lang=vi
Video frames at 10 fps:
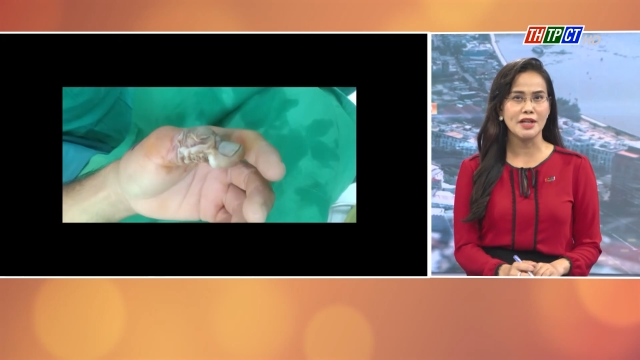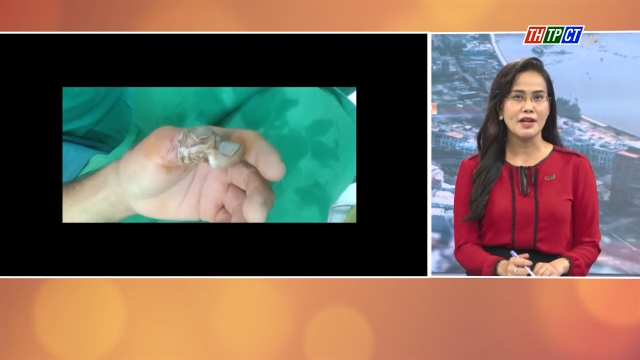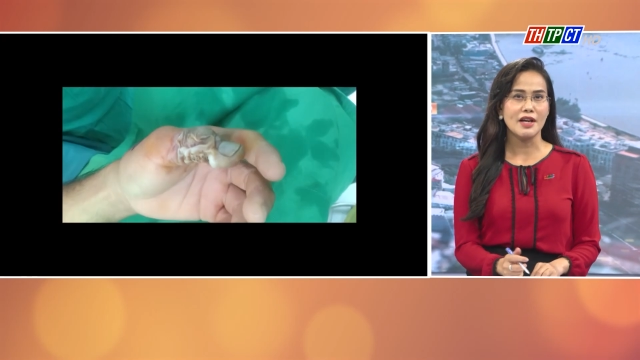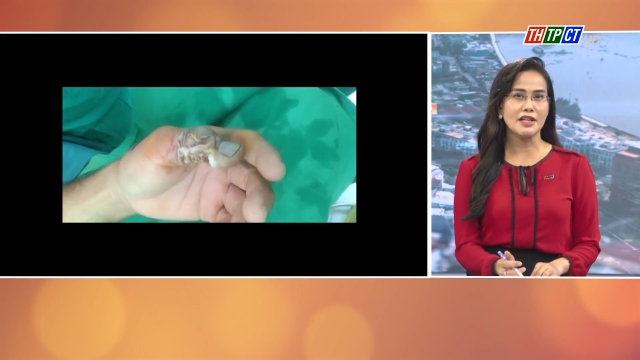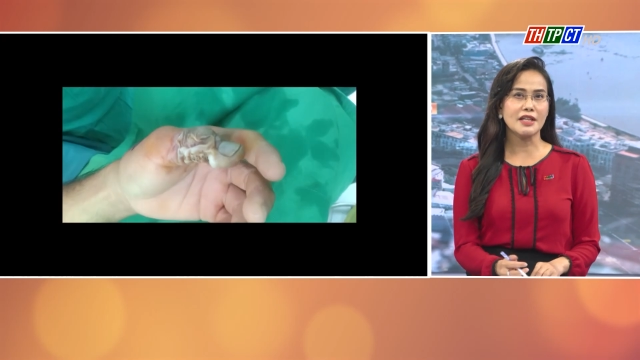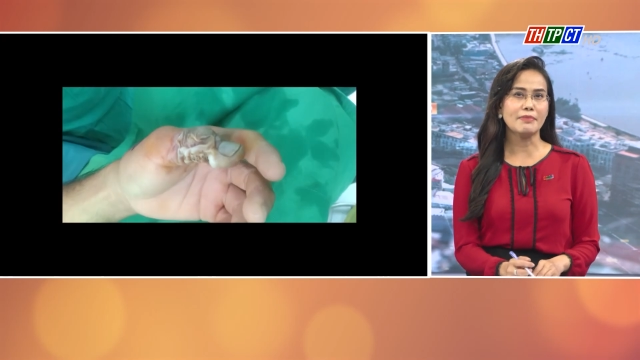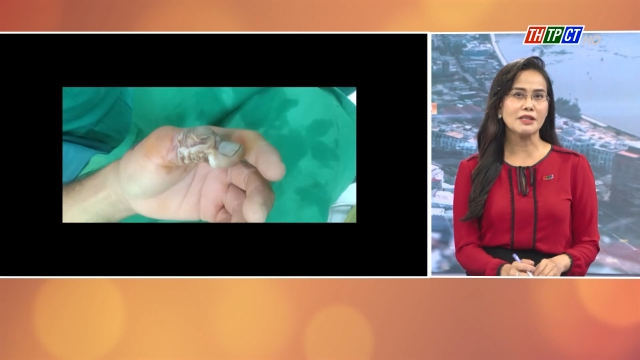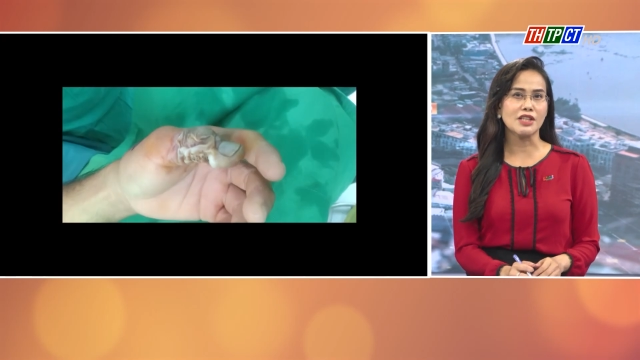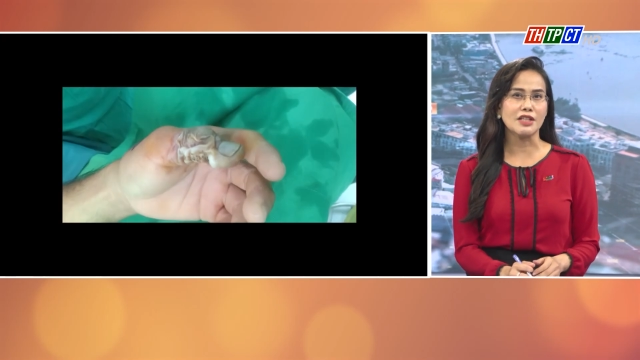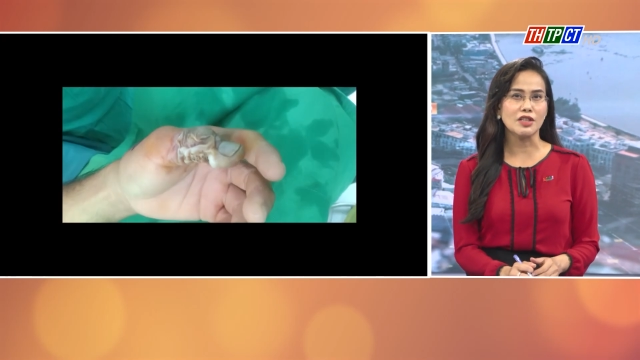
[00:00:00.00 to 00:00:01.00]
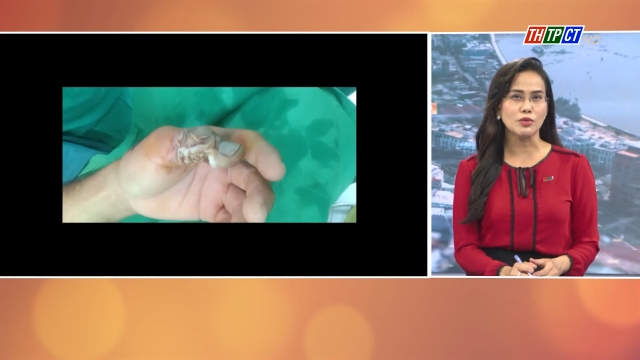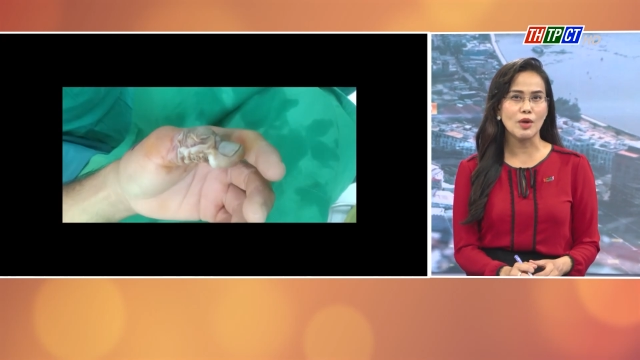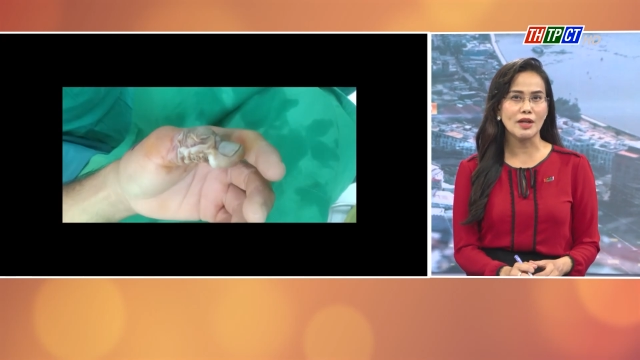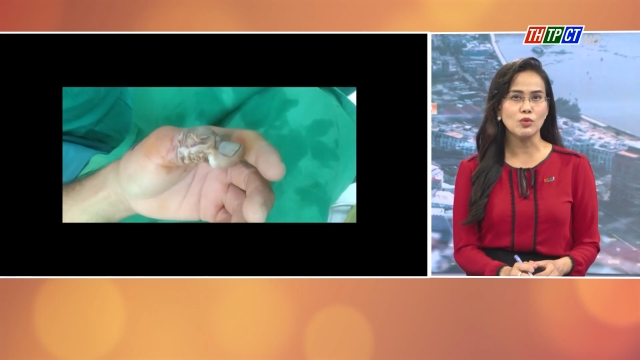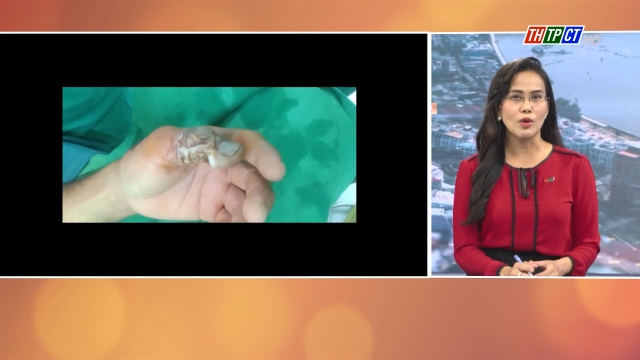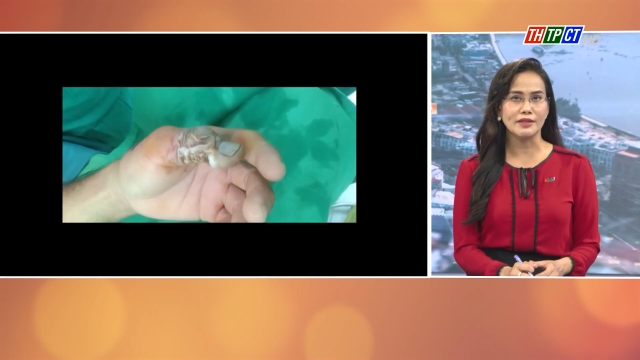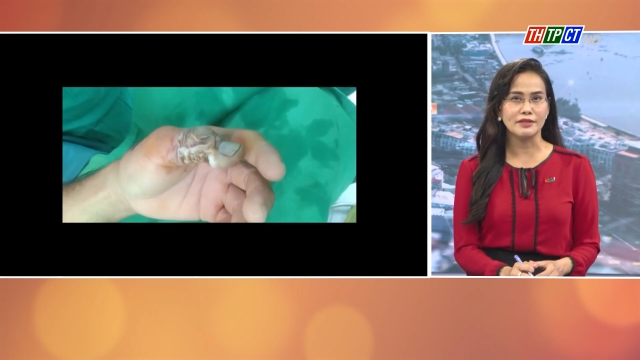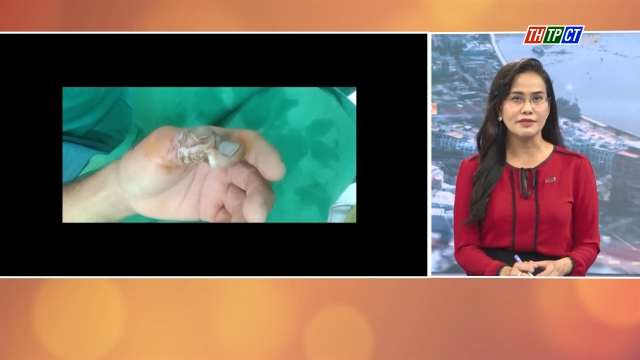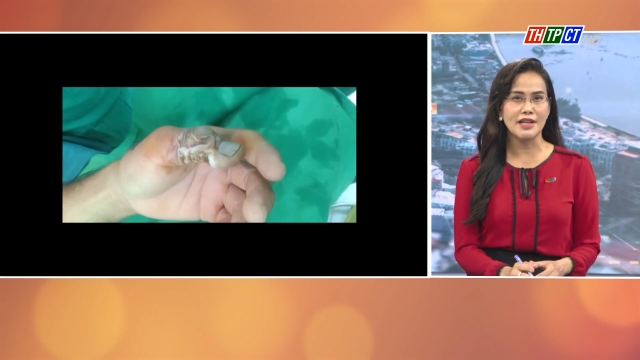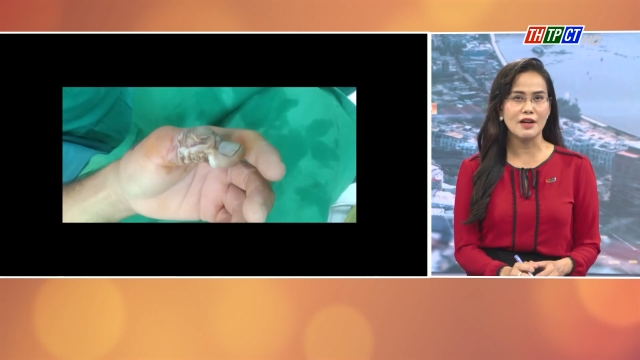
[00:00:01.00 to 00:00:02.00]
Ekip bác sĩ chẩn đoán quại
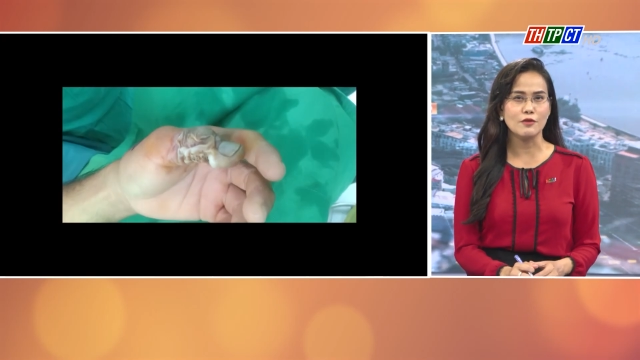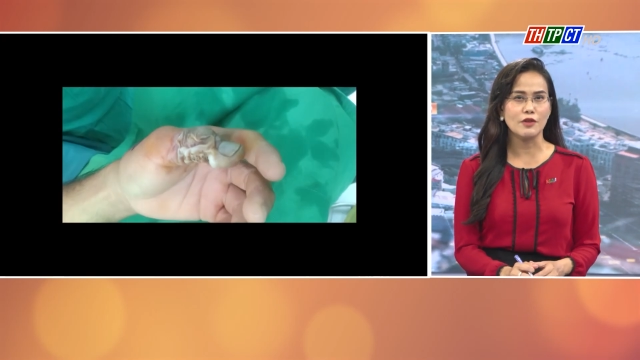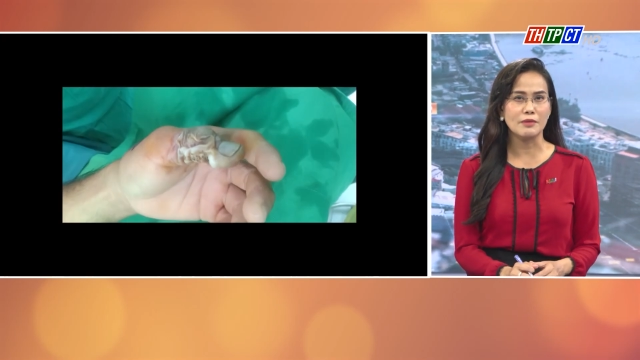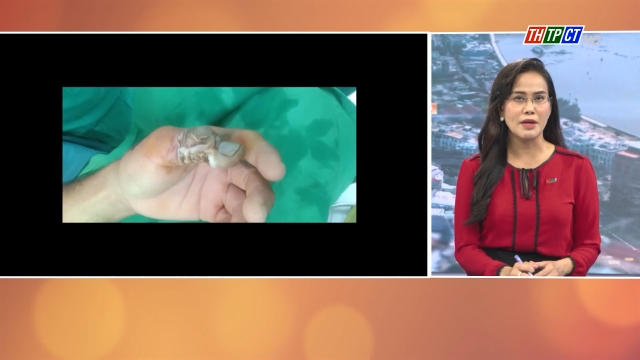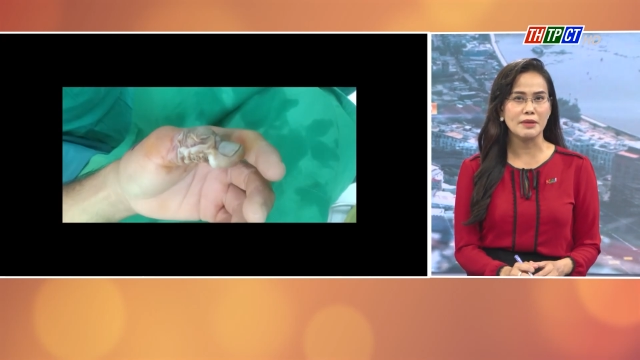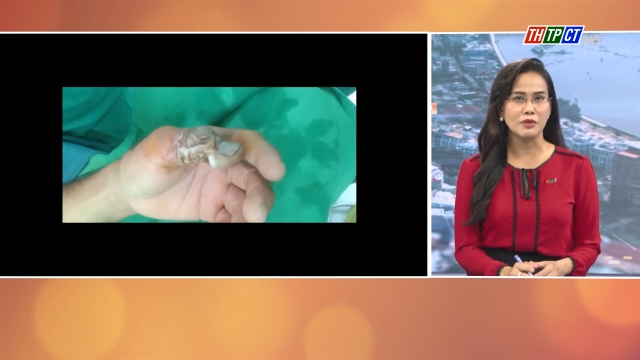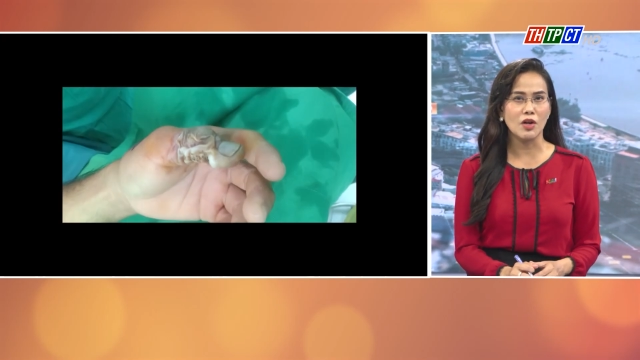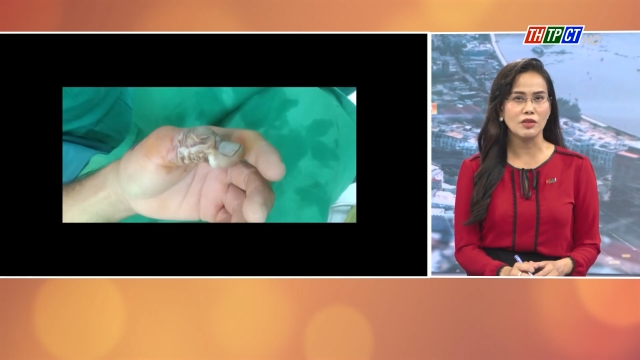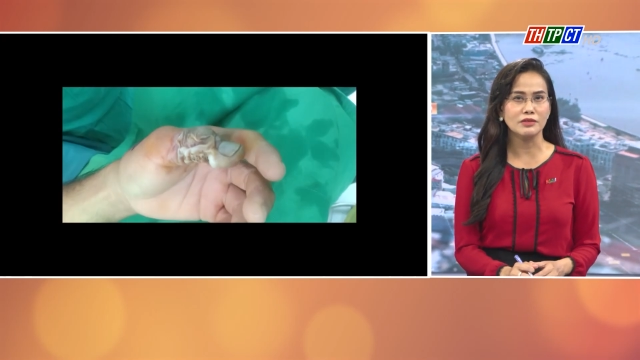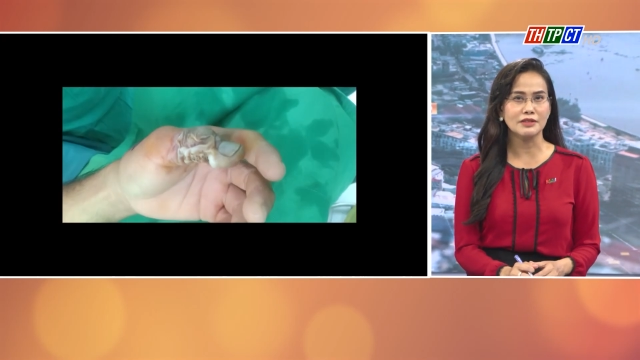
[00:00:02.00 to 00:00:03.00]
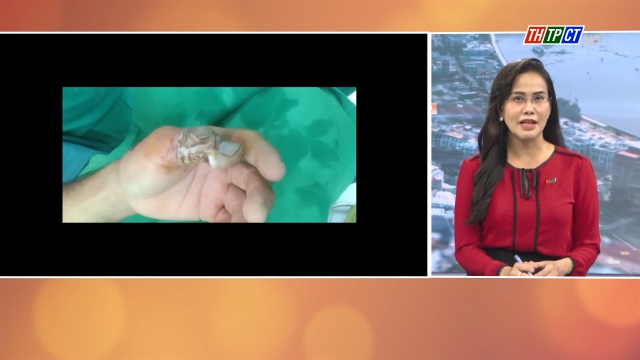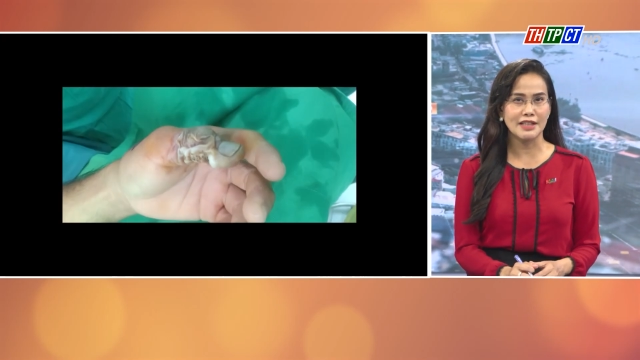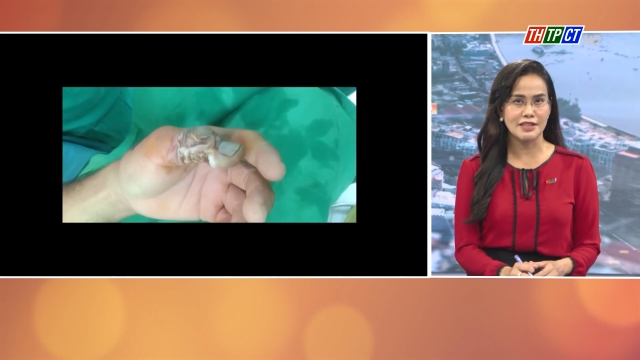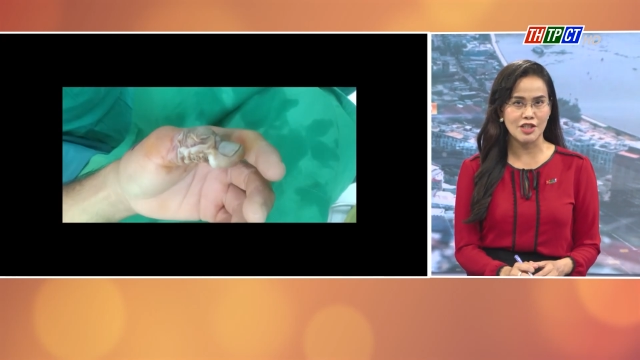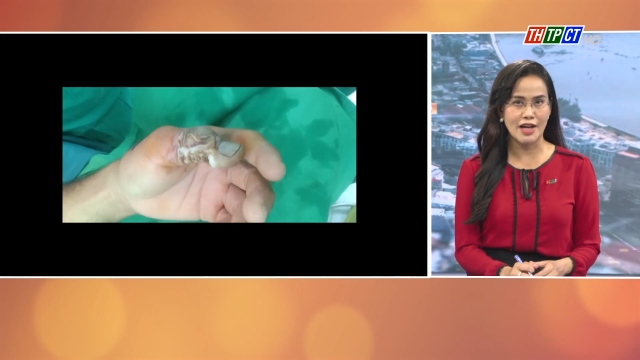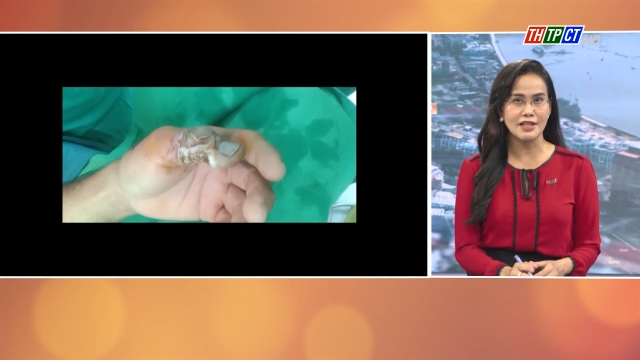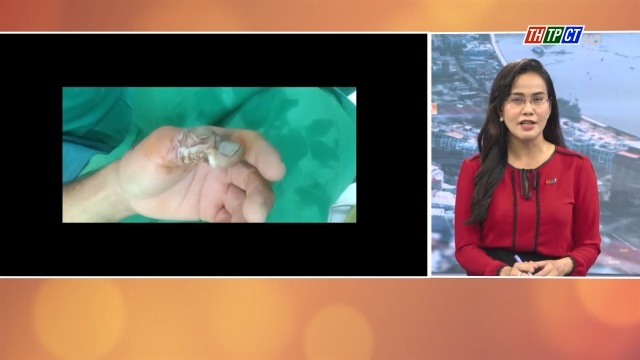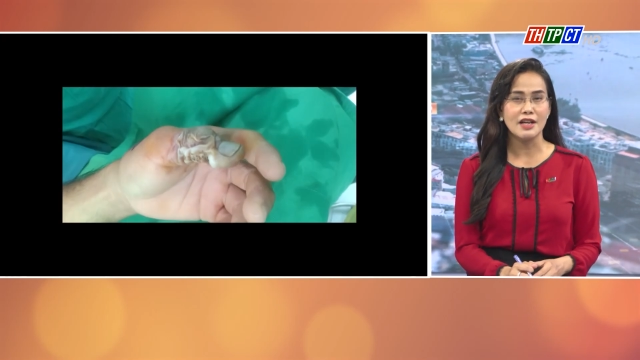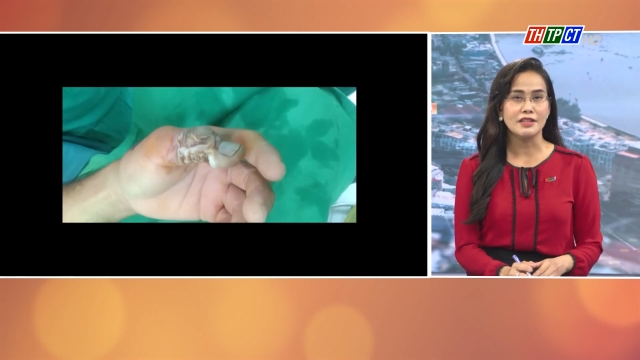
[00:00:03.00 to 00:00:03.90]
tử da phần mềm ngón tay trái,